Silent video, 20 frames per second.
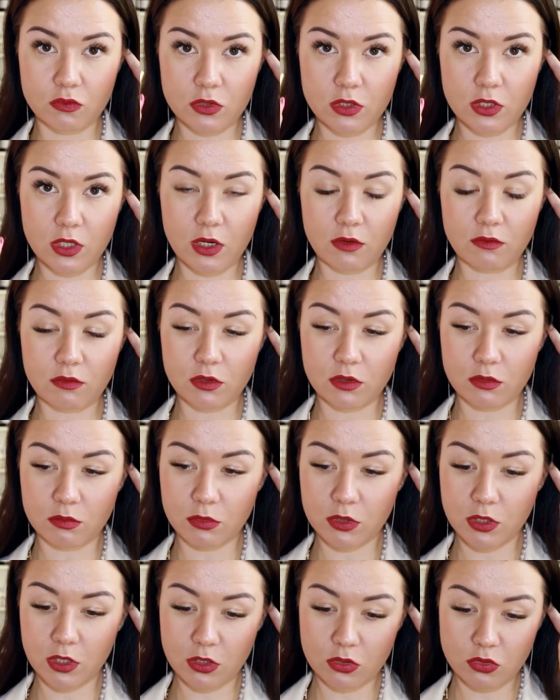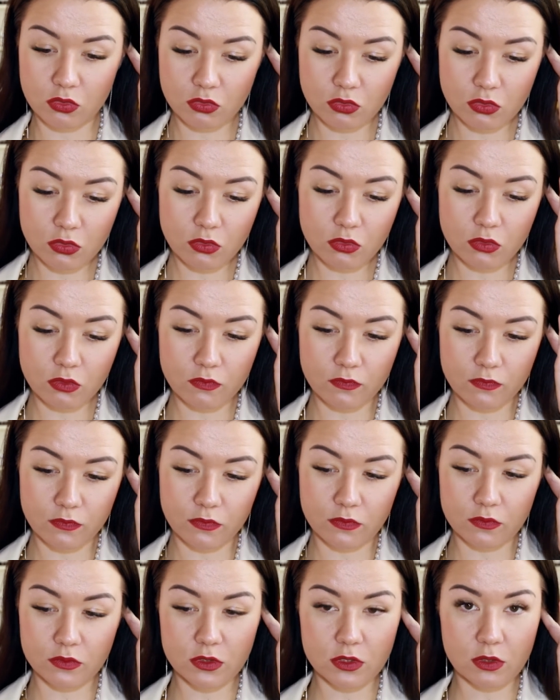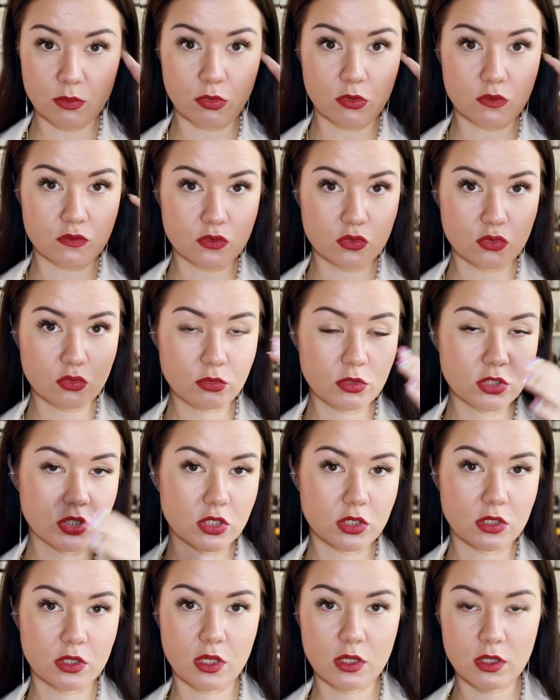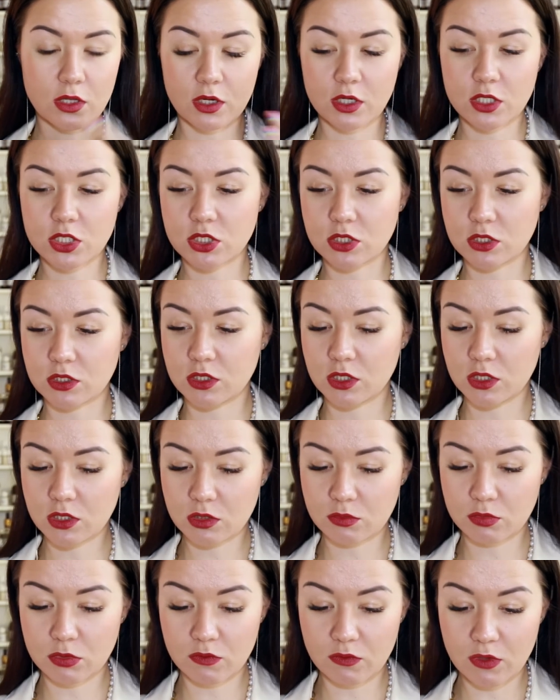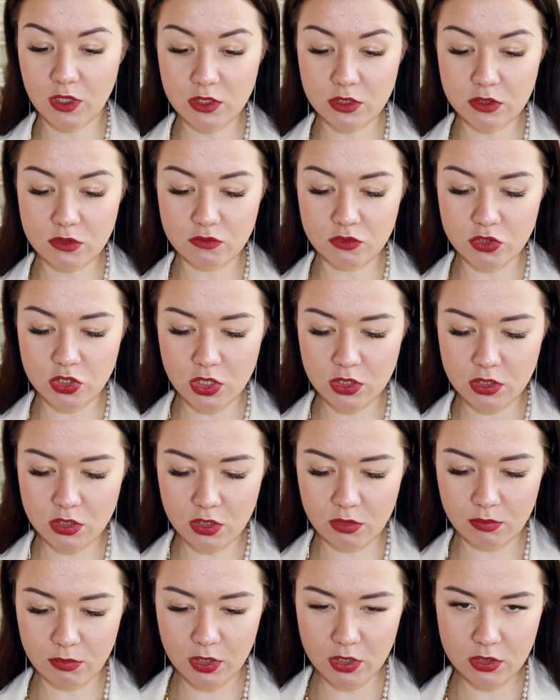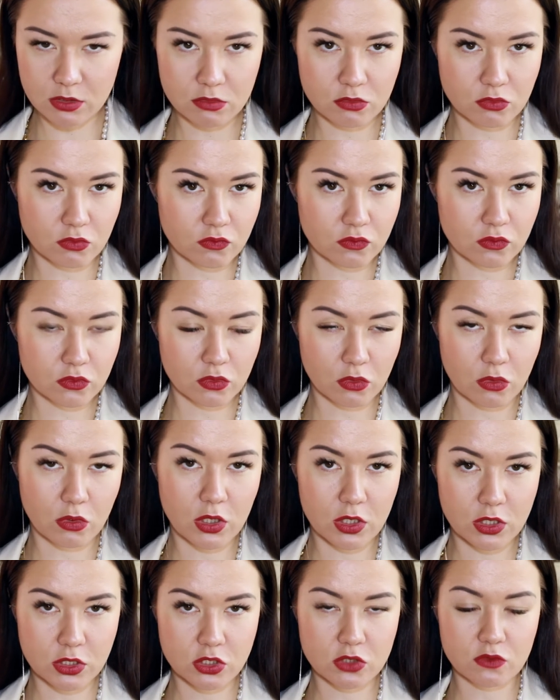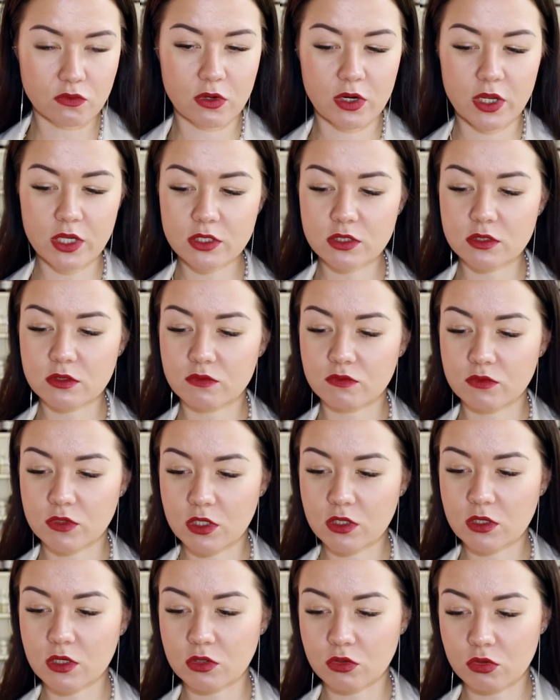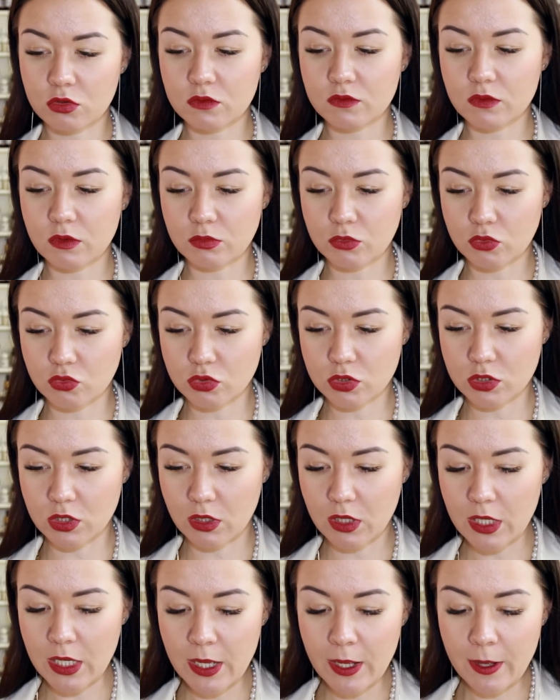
вот travel миниатюрку с собой в сумочке да, на каждый день, обновлять, освежать аромат ну, в то количество раз в день, который вам нужно.